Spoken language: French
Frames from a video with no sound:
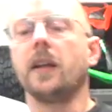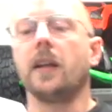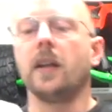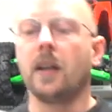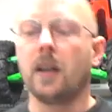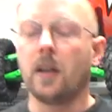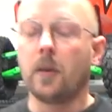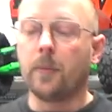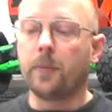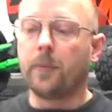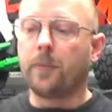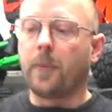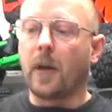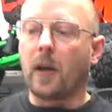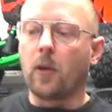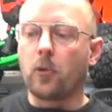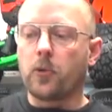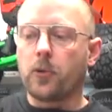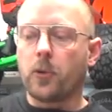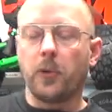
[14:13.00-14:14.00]
Euh,
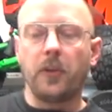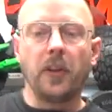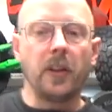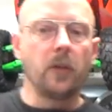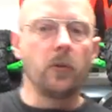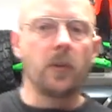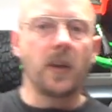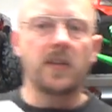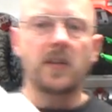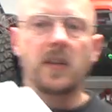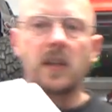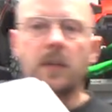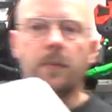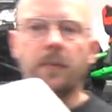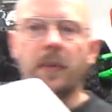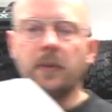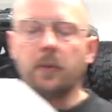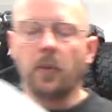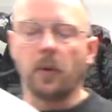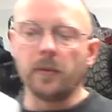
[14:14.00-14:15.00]
par contre, sur Techno RC,
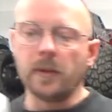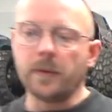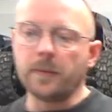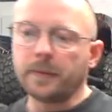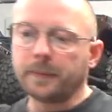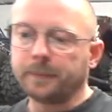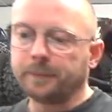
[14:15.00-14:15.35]
pas de problème.